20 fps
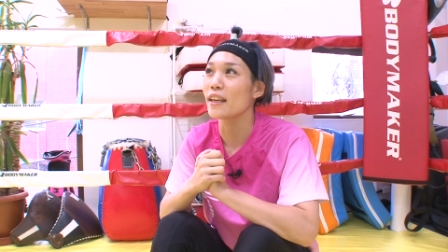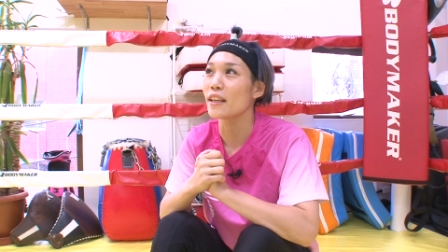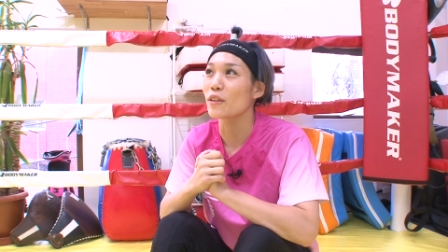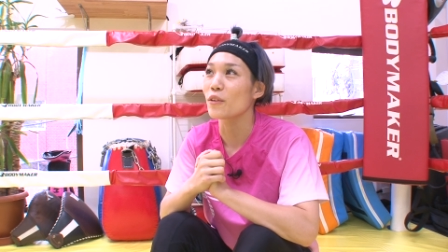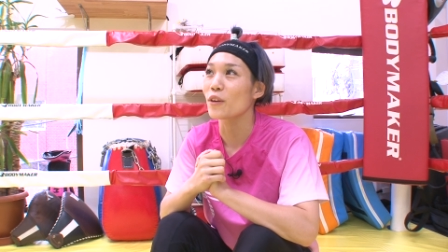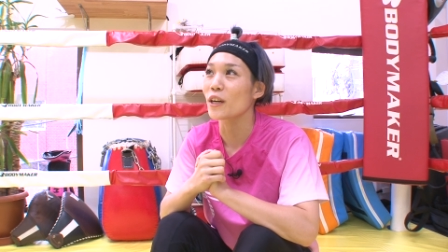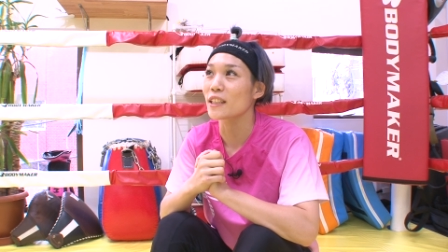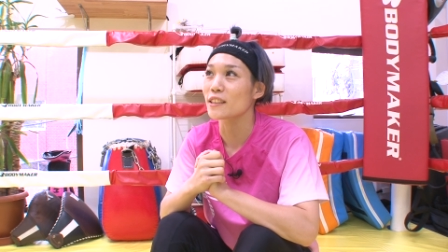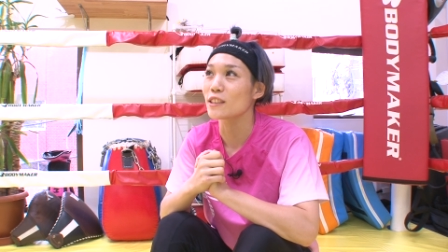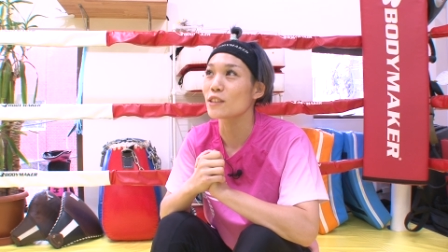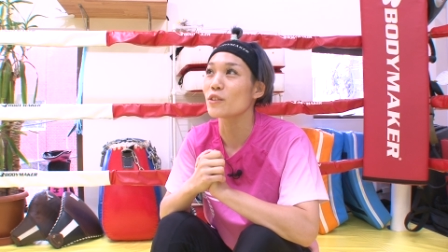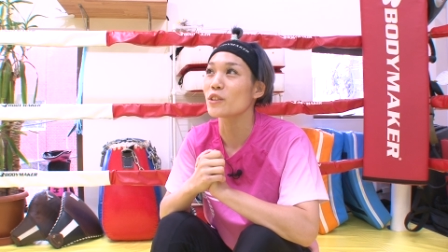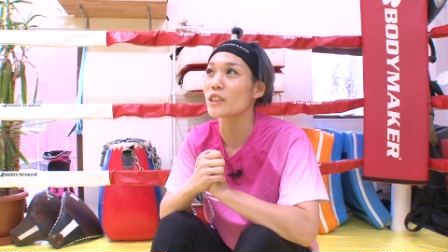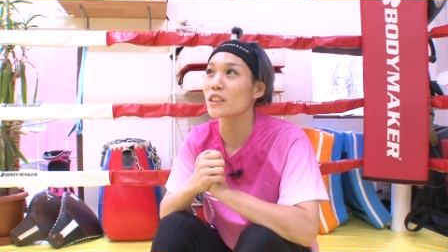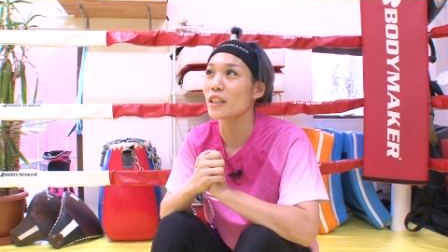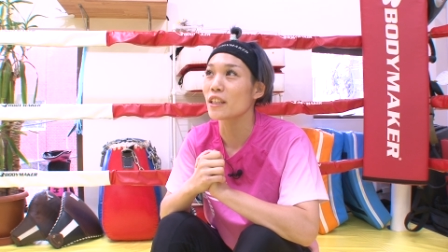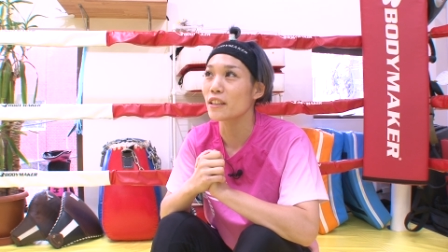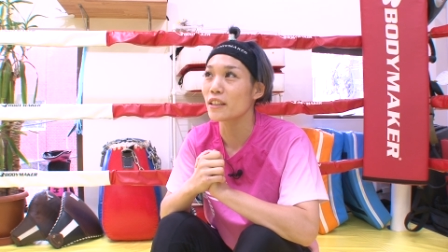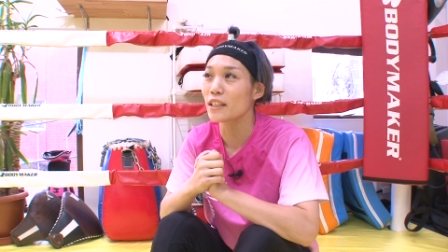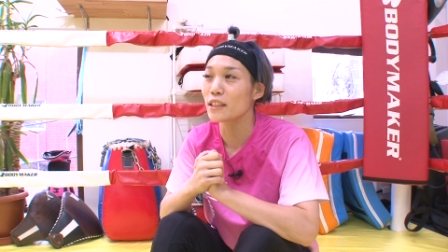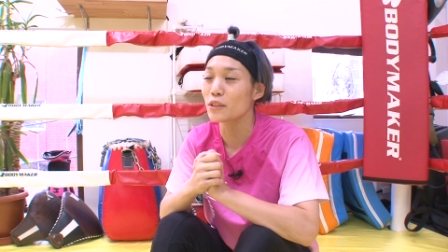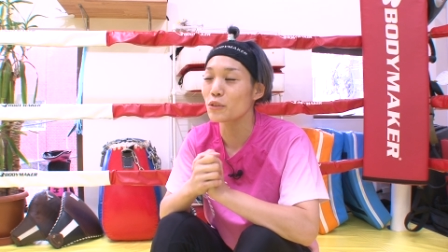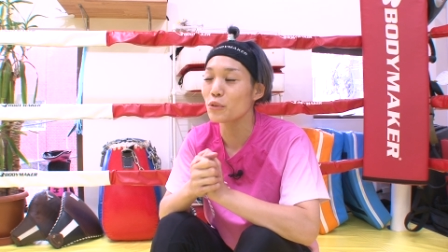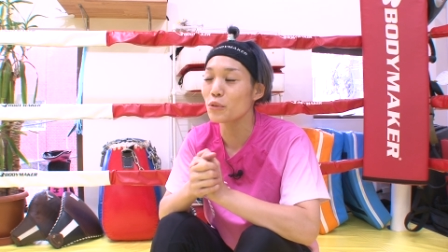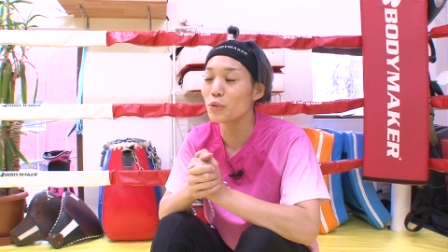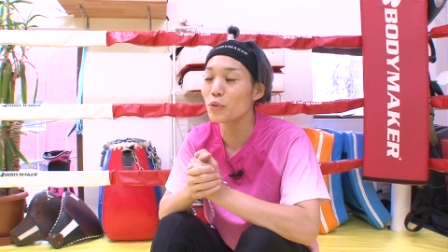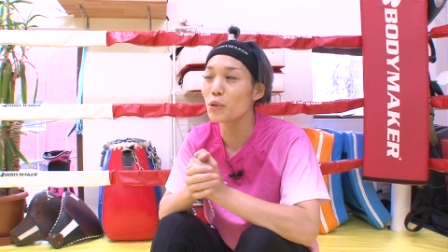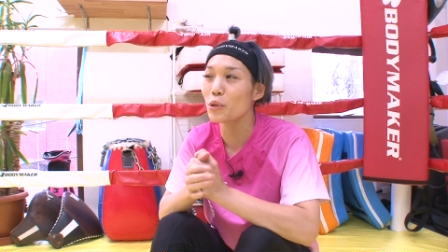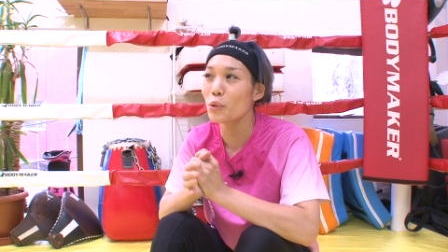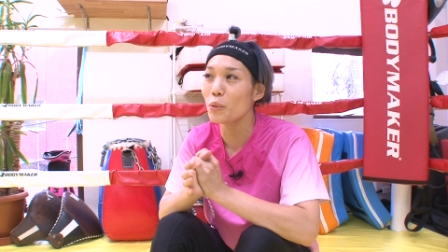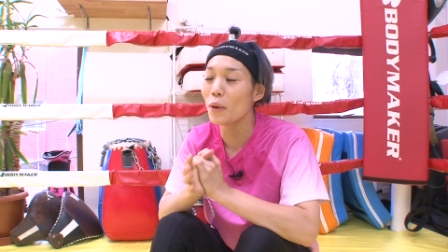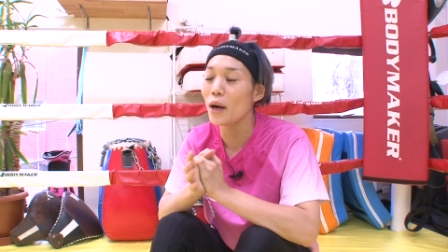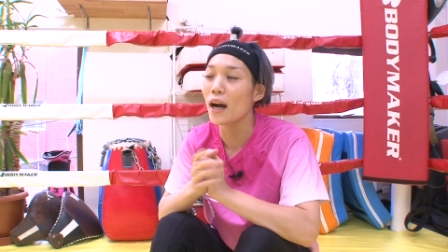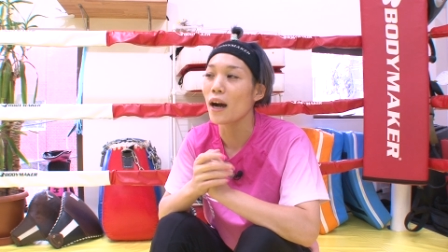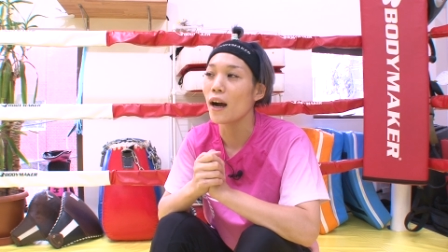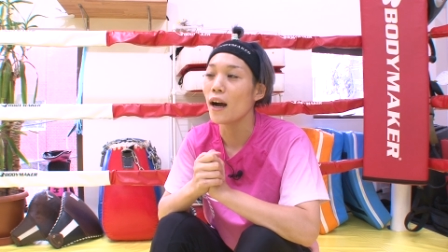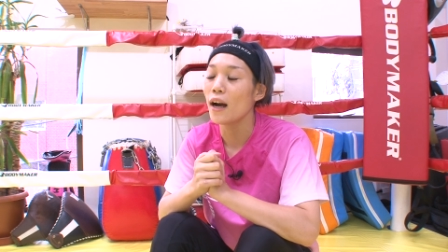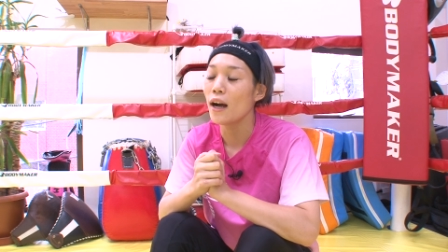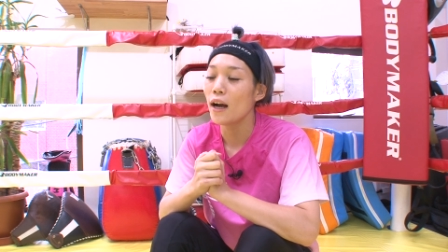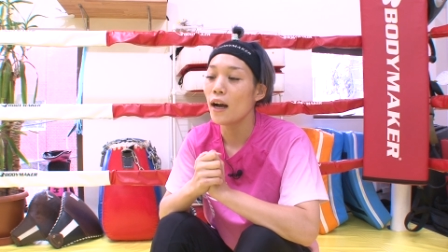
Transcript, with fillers: えっと、活動していてその頃は